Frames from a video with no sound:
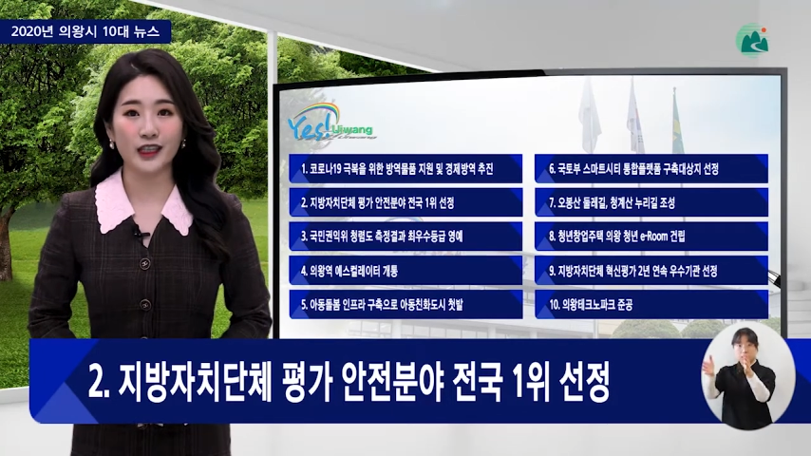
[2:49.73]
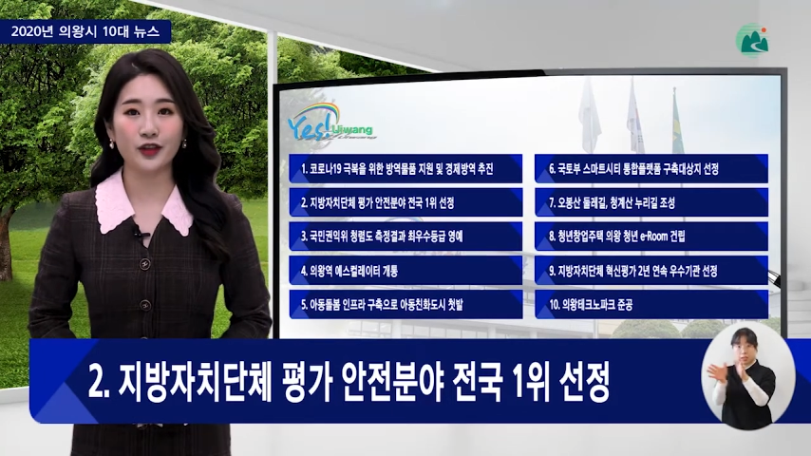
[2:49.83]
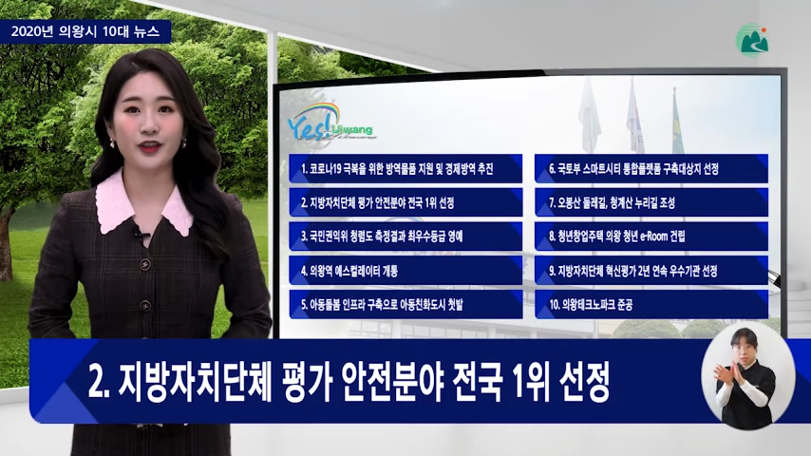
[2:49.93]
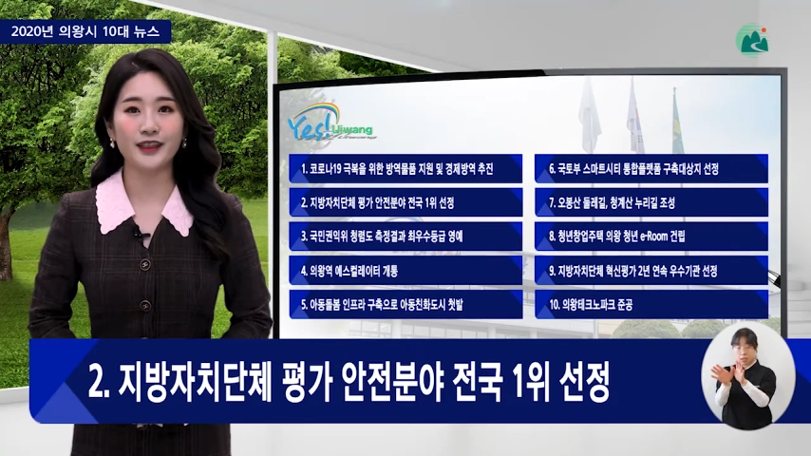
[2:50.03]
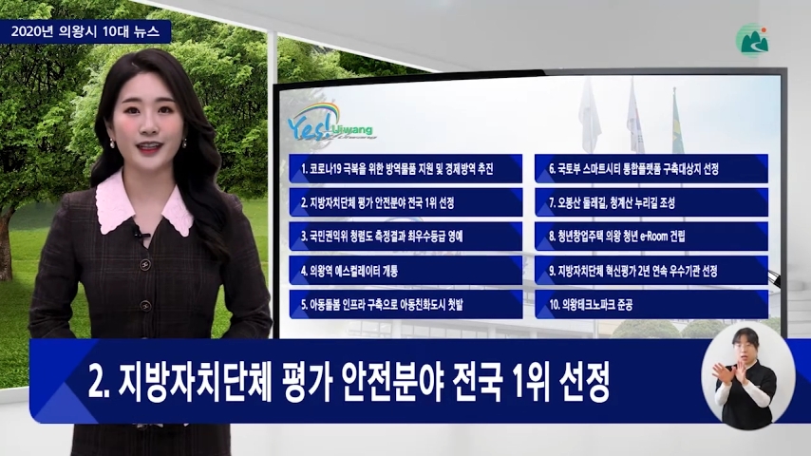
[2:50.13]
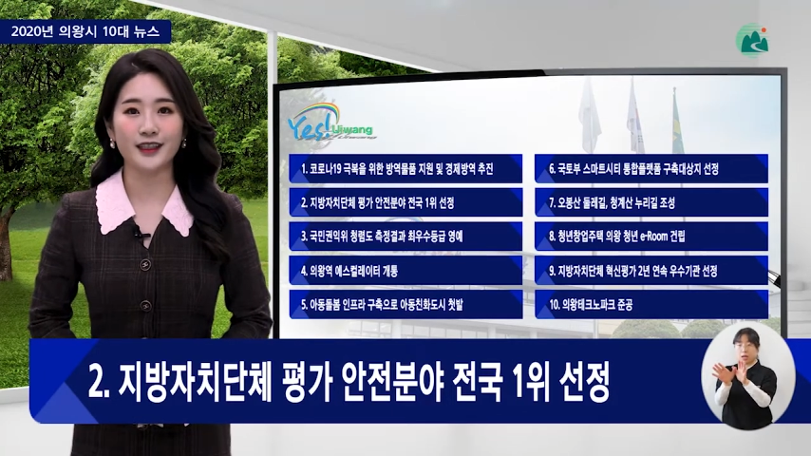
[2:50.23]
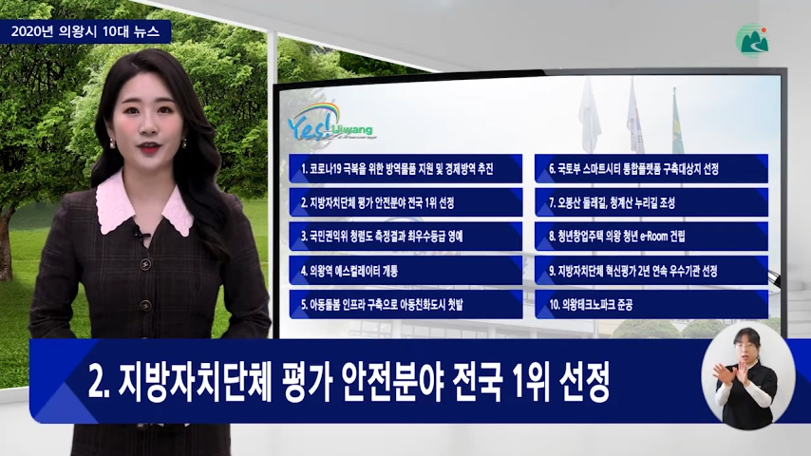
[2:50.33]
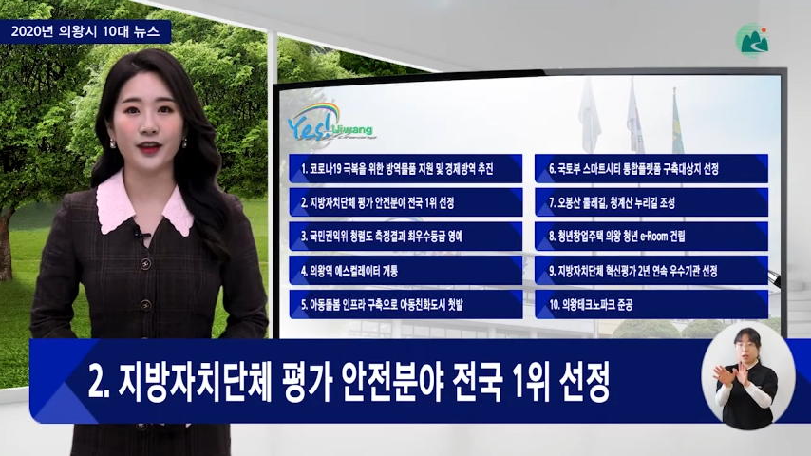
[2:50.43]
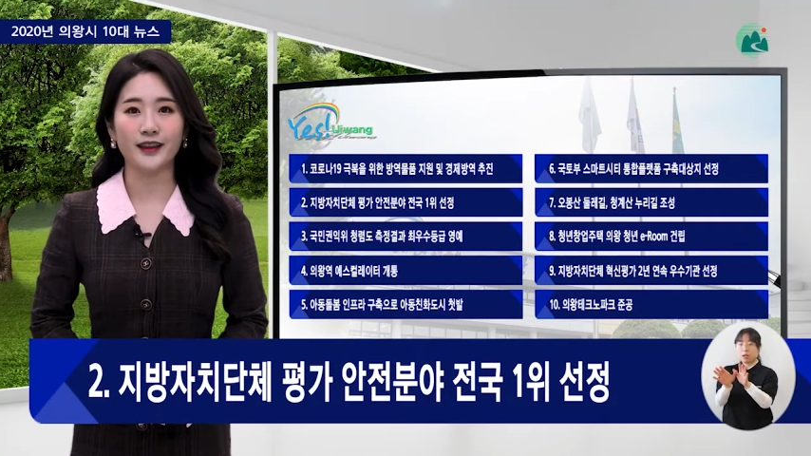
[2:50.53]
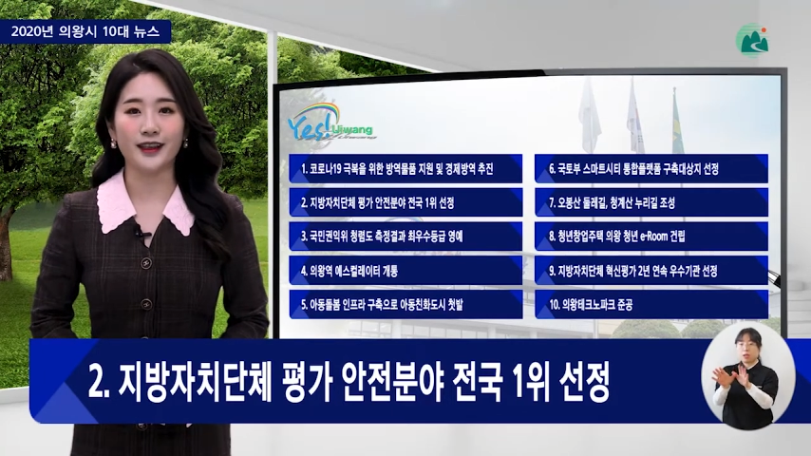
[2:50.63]
1위를
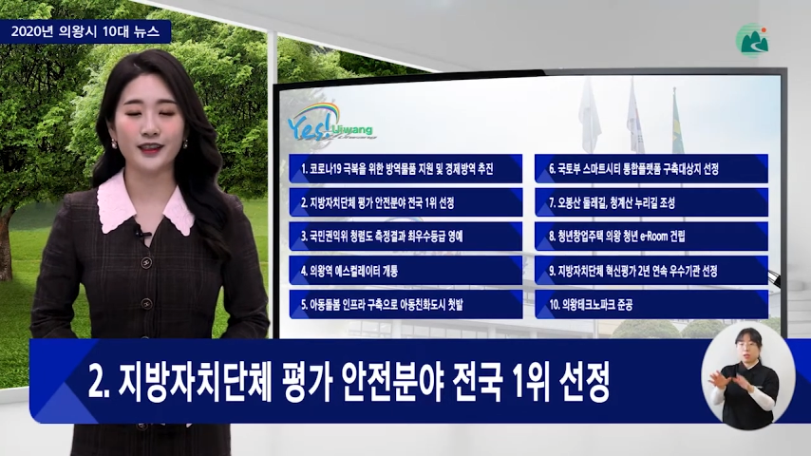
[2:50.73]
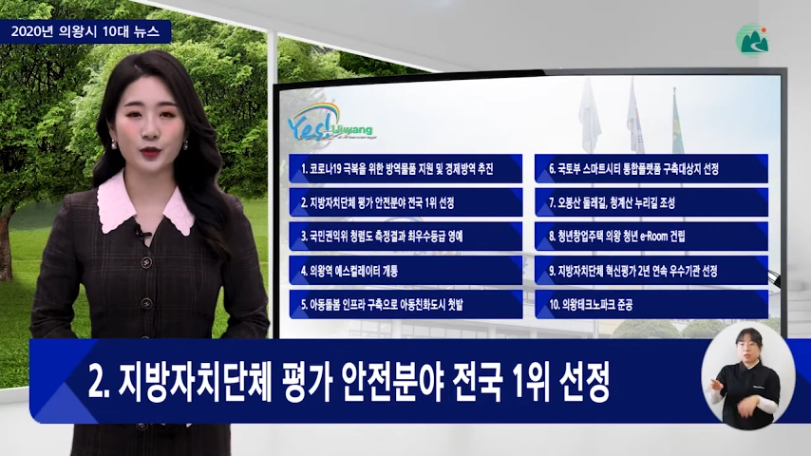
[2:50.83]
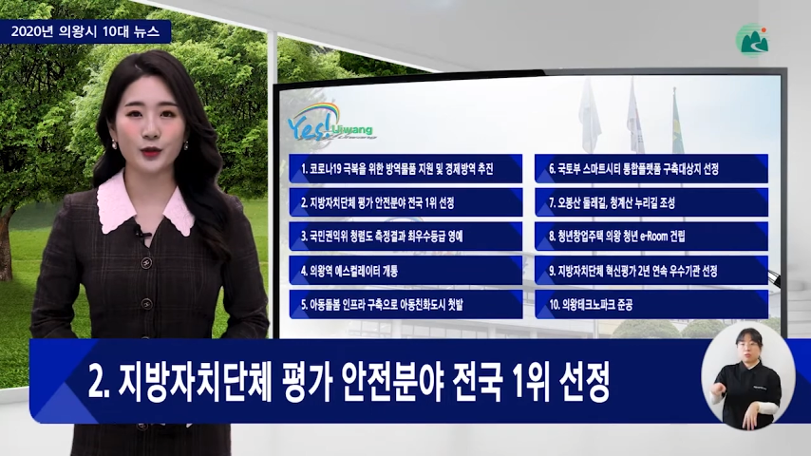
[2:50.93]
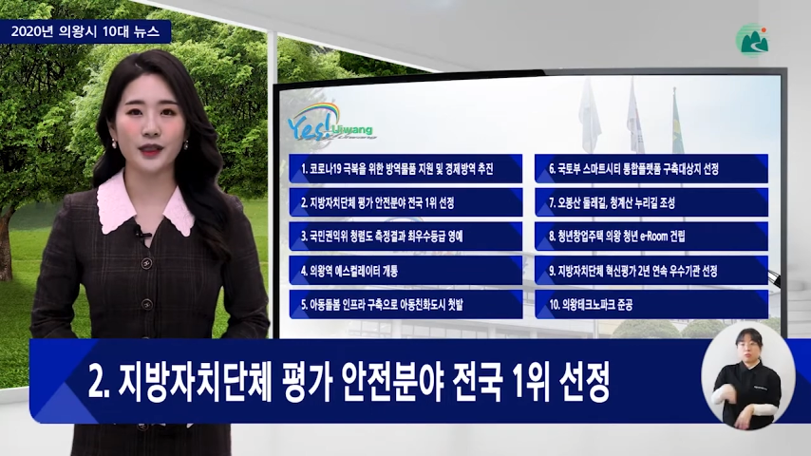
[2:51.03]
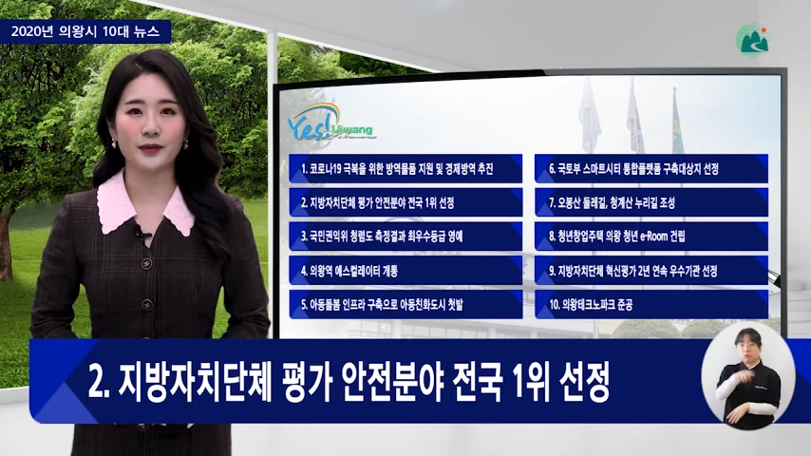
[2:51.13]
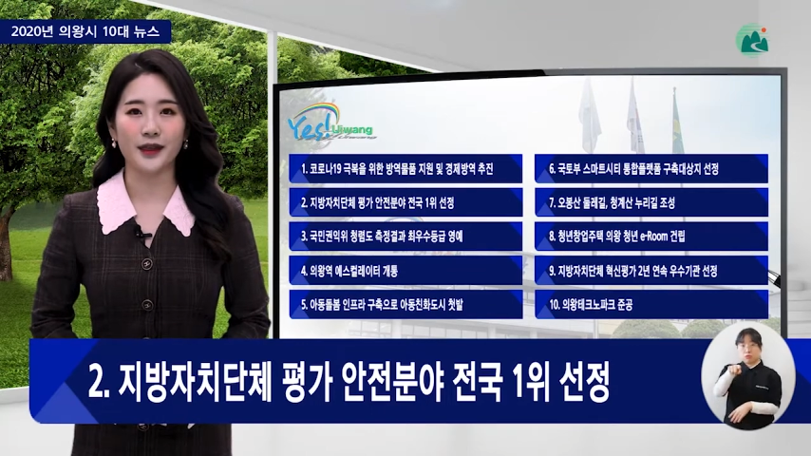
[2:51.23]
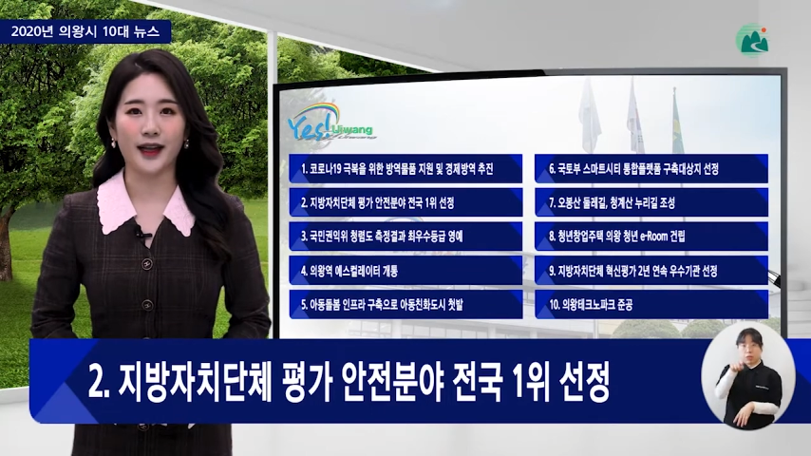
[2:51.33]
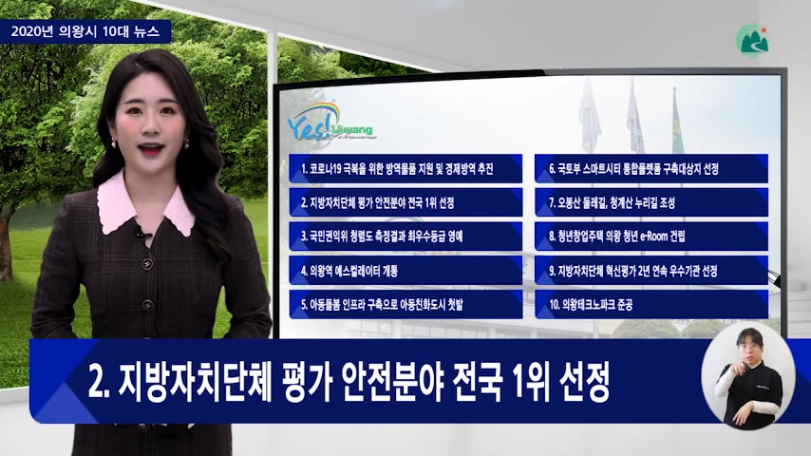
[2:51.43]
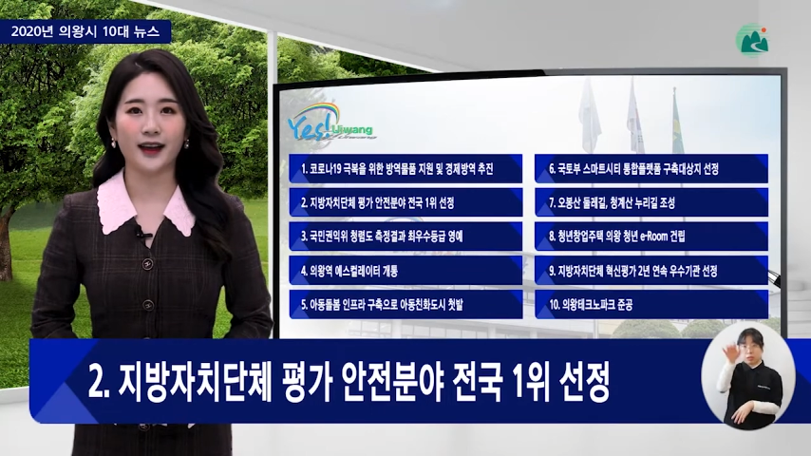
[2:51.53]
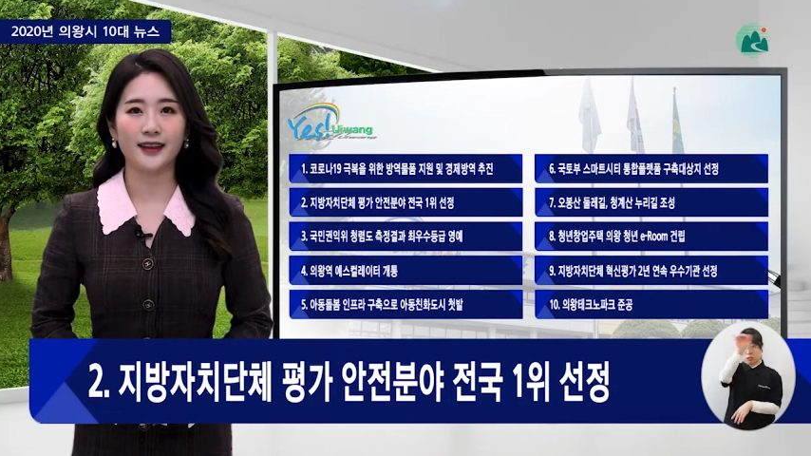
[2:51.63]
달성했다는
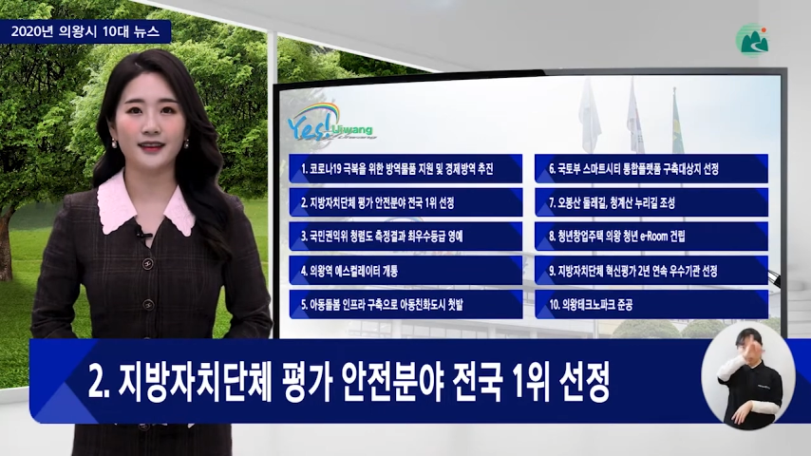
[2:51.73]
소식입니다.